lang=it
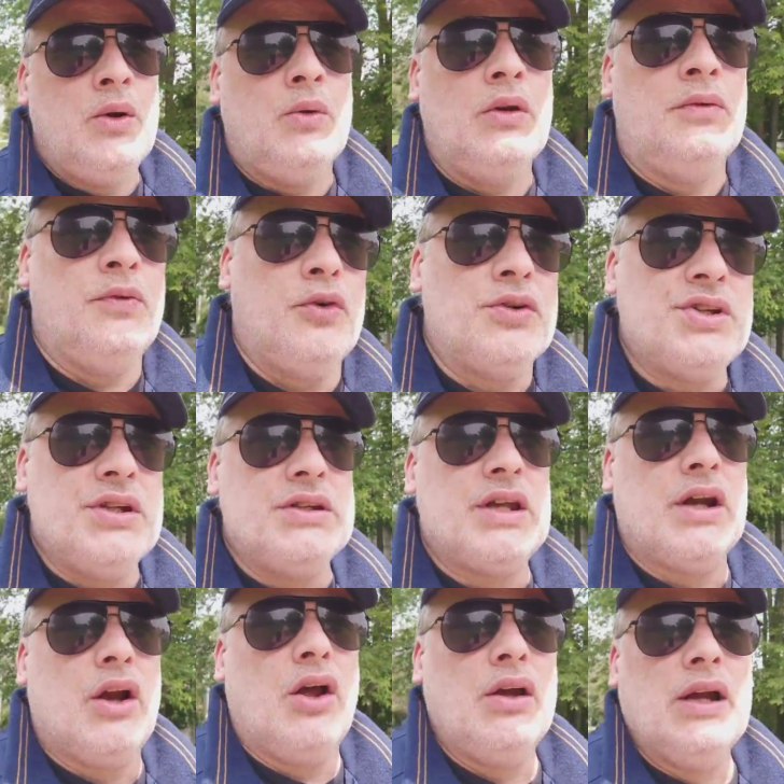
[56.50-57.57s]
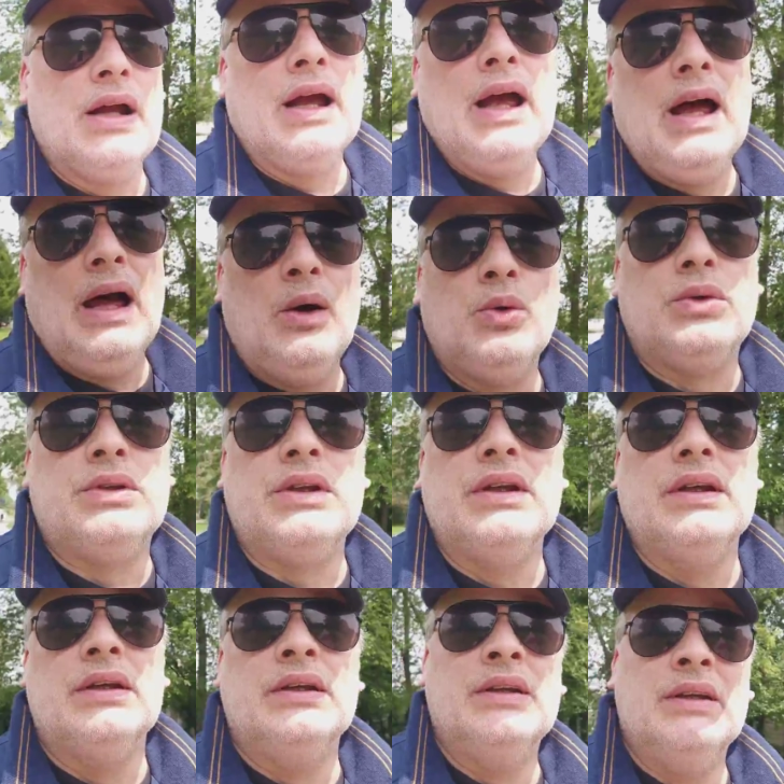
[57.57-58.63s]
Qui forse entrerò in
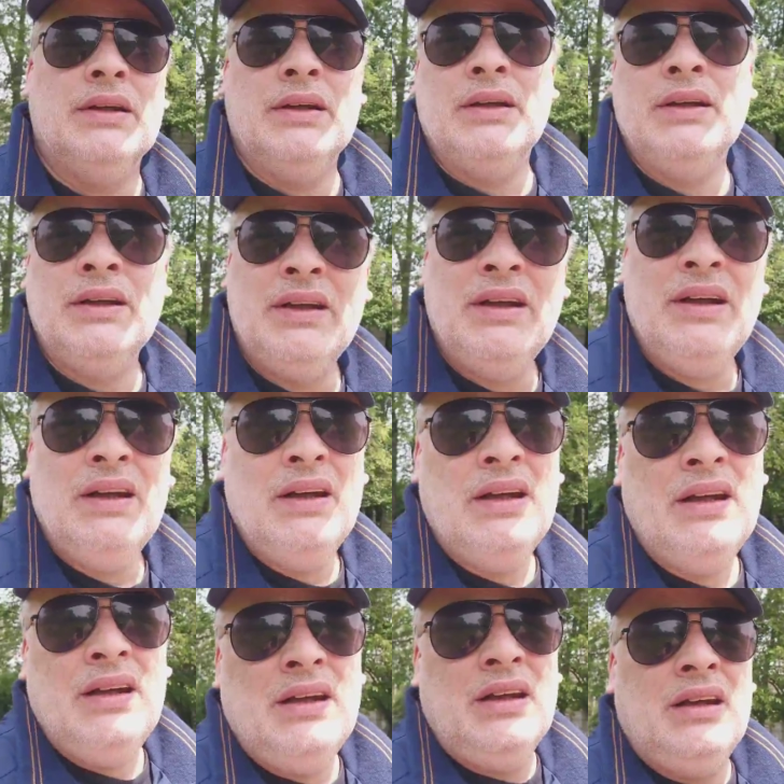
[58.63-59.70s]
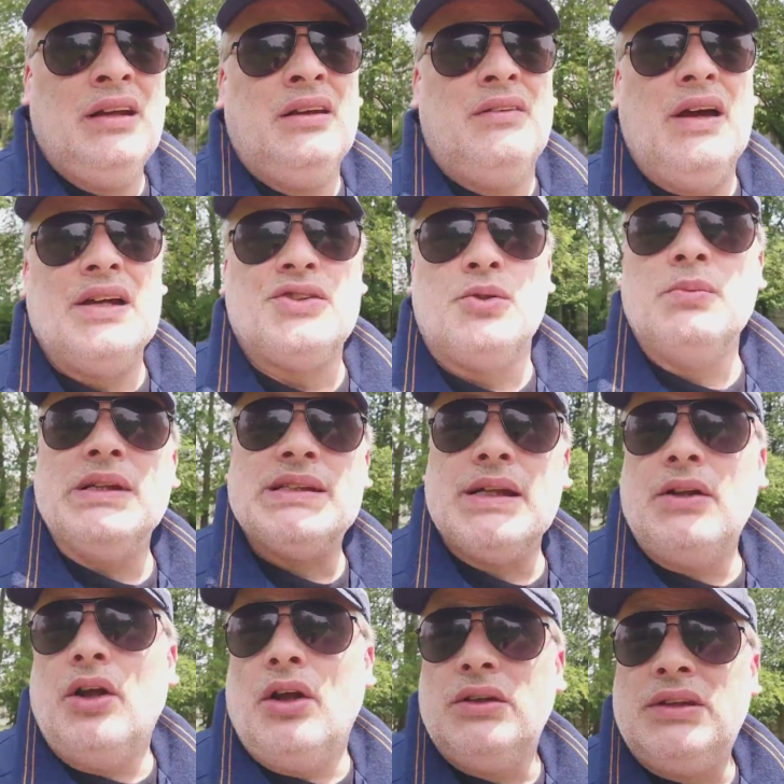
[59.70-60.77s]
hangout verso eh,
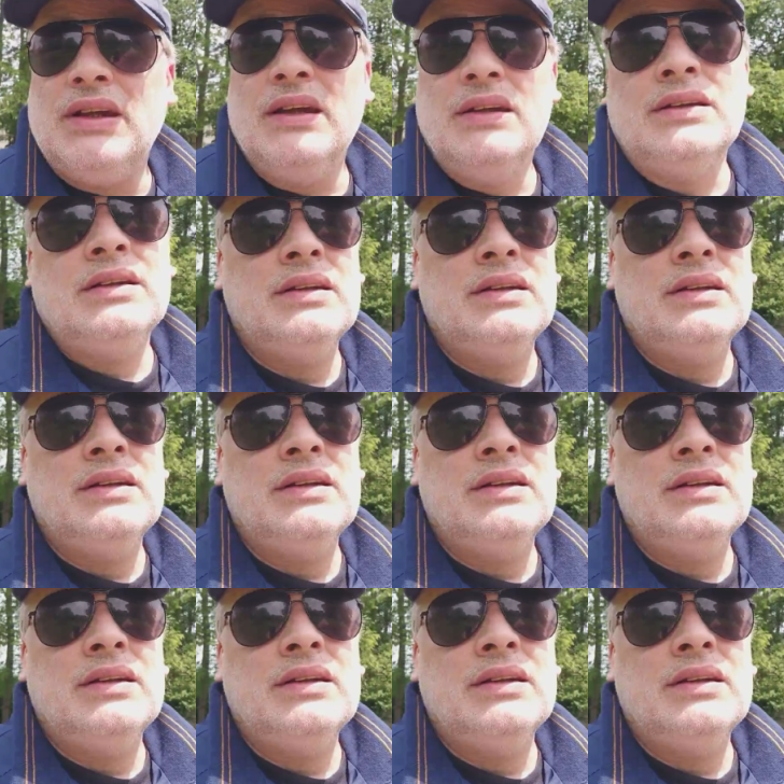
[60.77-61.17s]
mezzanotte.